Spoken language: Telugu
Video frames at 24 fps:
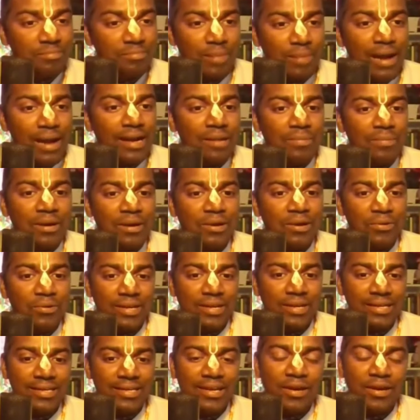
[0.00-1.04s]
పాటలు
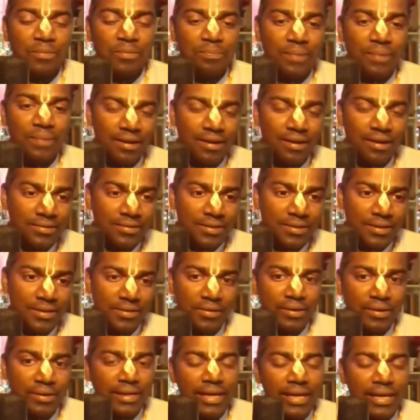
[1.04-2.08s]
పాడుకోవాలి ఏడు పాటలు
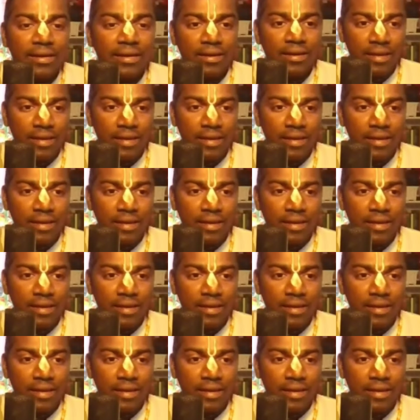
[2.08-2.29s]
ఓకే